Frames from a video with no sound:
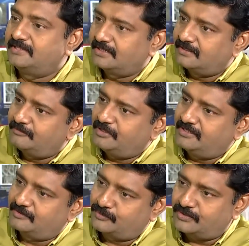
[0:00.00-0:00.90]
இது எல்லாமே
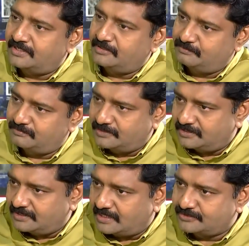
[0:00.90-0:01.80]
நீங்கள் முன்னாடி
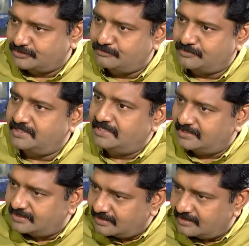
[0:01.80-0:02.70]
அசியூம் பண்ணி
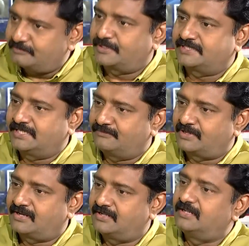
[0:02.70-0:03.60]
என்னென்னலாம் பிரச்சனைகள்
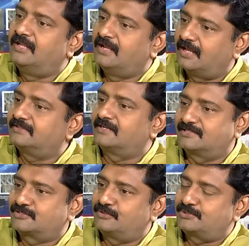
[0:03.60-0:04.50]
வரலாம்
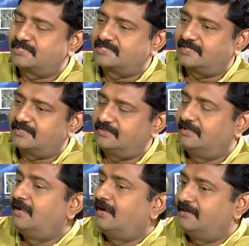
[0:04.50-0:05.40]
அதுக்கான சொல்யூஷன்ஸ் என்ன
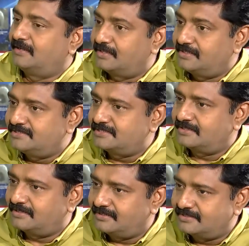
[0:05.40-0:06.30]
அண்ட் நாலு
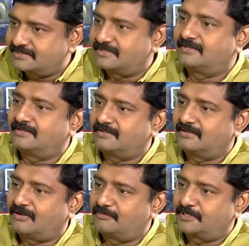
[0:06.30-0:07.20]
என்ஜினை ரெண்டு என்ஜினா
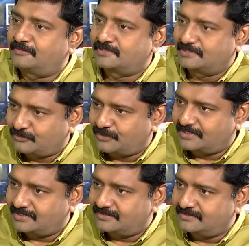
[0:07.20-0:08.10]
ஆப்ரேஷனை
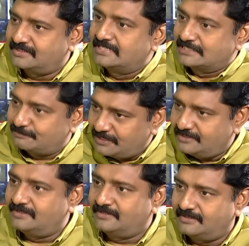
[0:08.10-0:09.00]
குறைக்கிறது
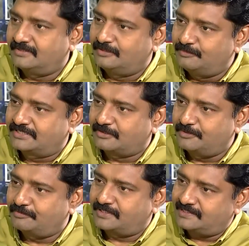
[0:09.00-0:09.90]
ஸ்பீட் லிமிட்
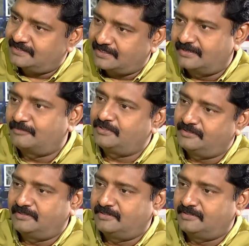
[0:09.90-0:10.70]
கம்மி பண்ணுறது இது எல்லாமே